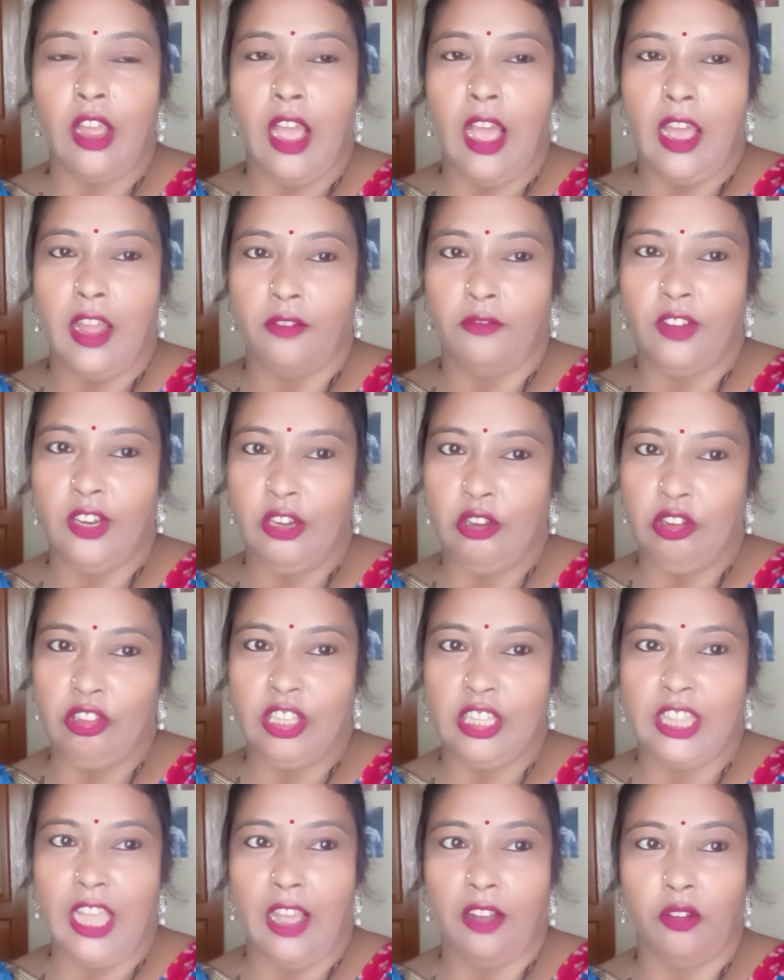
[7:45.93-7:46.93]
আর
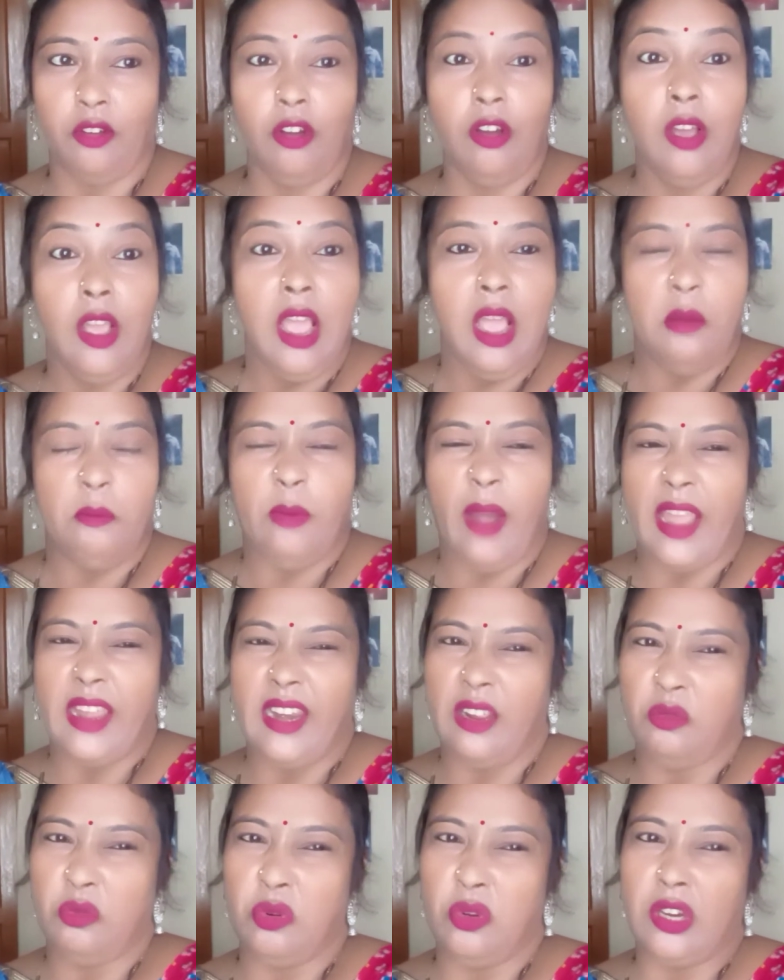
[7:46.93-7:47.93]
ভিডিওতে থাকো
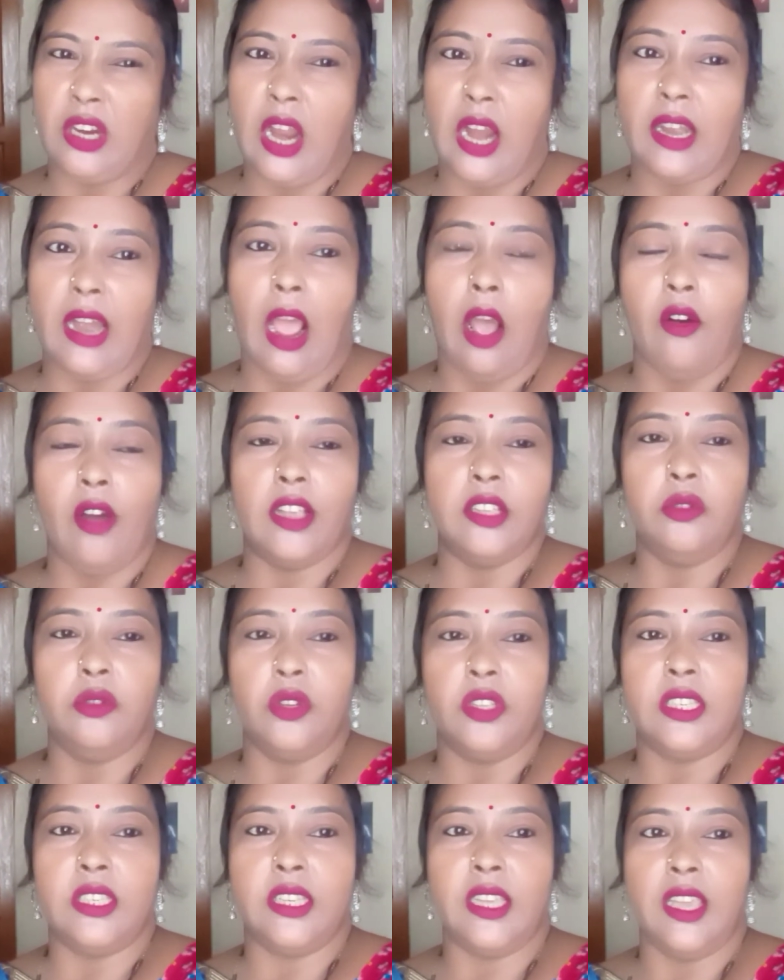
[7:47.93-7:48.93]
বাইরে খুটখাট আওয়াজ
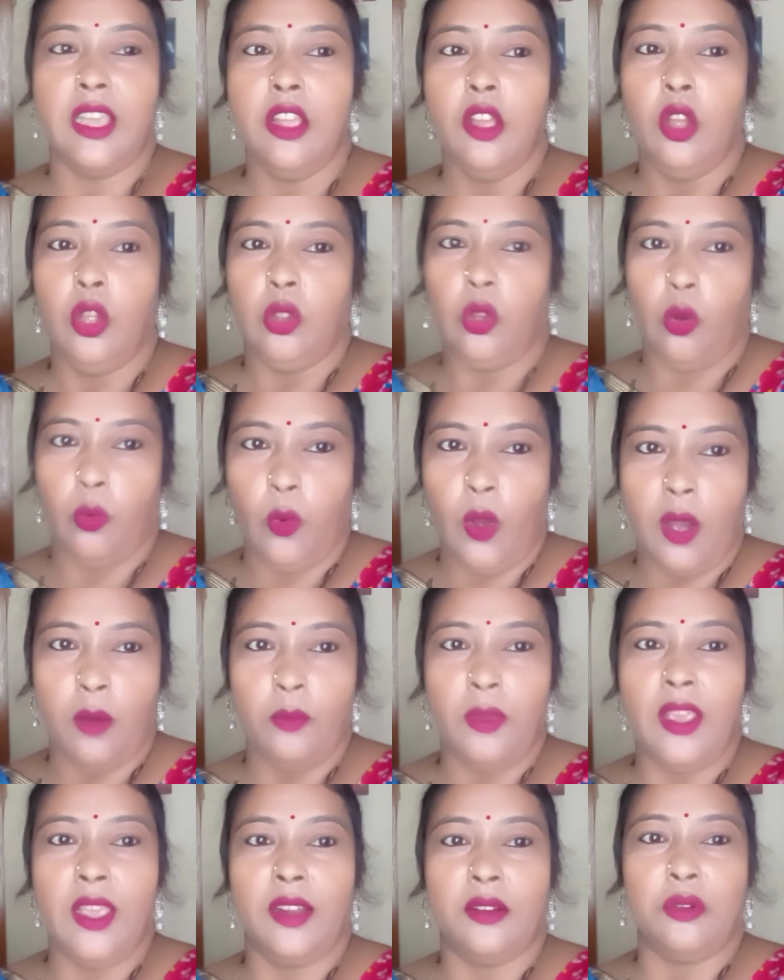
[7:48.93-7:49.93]
হচ্ছে তবু
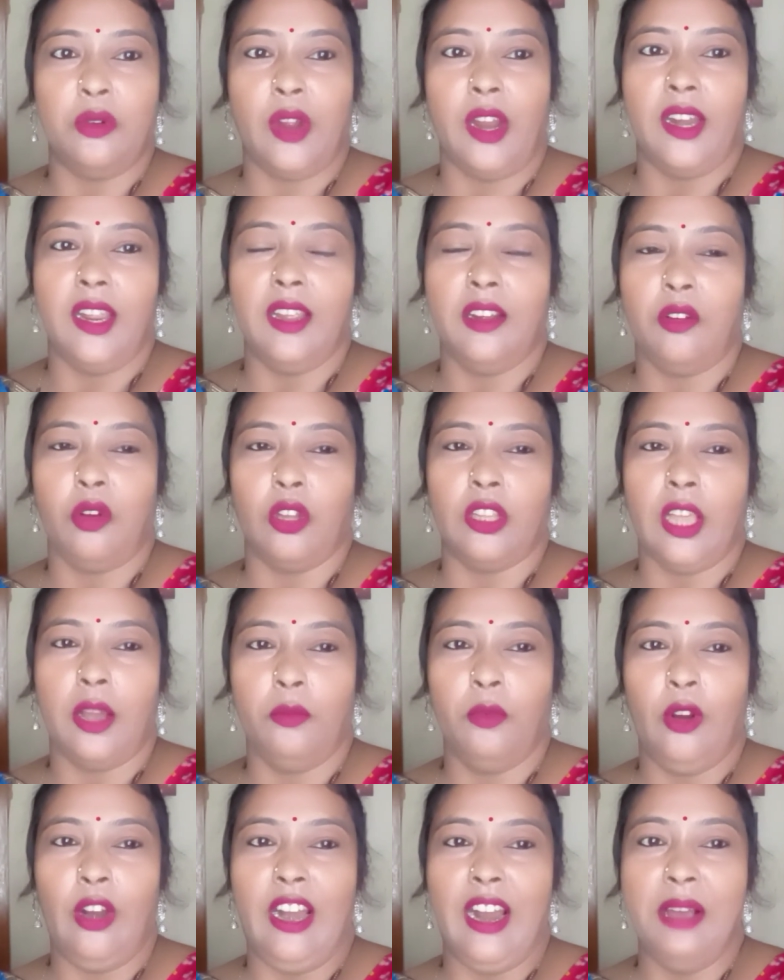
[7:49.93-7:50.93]
আমি একটুখানি কথা
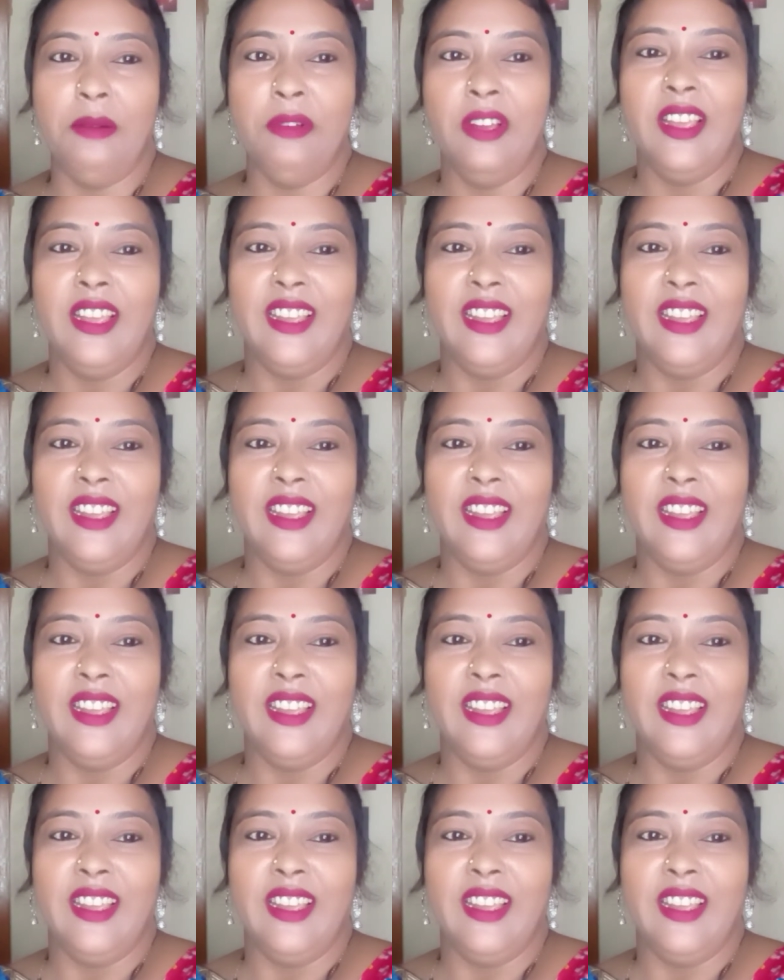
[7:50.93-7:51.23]
বললাম